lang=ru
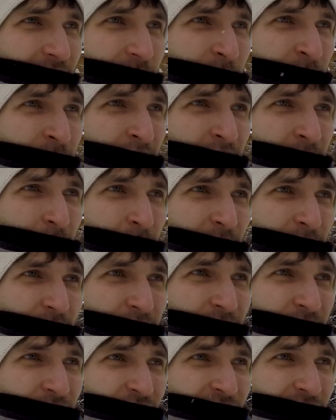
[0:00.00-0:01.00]
бывает порой
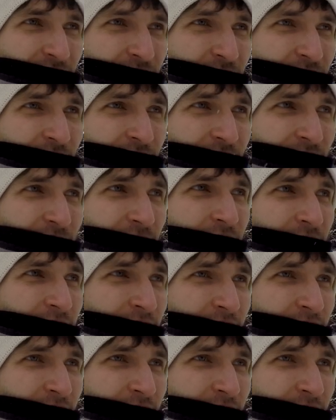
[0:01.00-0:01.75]
тяжело, но